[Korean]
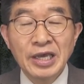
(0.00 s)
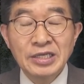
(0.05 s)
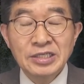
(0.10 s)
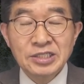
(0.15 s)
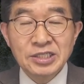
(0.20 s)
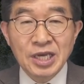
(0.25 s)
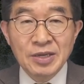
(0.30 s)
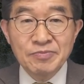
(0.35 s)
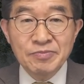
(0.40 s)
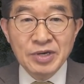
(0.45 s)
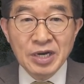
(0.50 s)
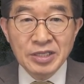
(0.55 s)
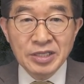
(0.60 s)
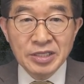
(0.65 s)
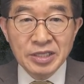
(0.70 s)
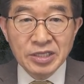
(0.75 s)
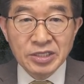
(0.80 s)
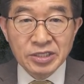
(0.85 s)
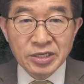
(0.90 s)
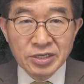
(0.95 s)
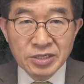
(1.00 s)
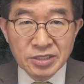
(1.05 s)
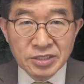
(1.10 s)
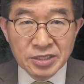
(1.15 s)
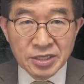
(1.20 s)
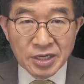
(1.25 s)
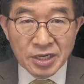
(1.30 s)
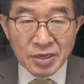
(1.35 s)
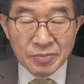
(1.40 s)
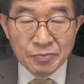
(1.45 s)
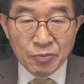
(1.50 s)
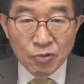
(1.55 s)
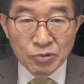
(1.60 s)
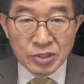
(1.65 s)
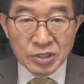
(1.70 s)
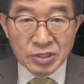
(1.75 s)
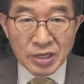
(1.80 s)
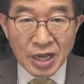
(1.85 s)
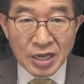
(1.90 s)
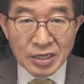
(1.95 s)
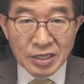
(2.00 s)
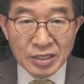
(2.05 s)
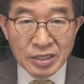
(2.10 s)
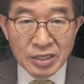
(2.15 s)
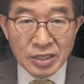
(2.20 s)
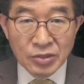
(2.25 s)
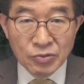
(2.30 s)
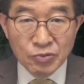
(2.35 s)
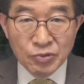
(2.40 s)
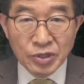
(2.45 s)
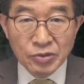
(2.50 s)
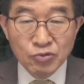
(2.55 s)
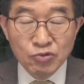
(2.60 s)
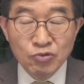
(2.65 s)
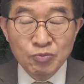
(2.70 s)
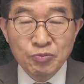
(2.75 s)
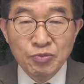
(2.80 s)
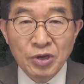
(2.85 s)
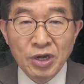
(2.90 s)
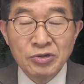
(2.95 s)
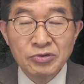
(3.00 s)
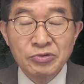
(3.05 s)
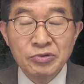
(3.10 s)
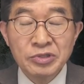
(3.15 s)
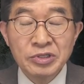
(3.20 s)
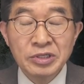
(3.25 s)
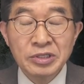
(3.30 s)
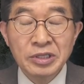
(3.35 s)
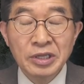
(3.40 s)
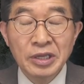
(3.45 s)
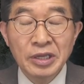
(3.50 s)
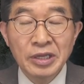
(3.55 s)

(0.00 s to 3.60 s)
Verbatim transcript: 참관인이 철저하게 본인 확인 이후에 투표할 수 있는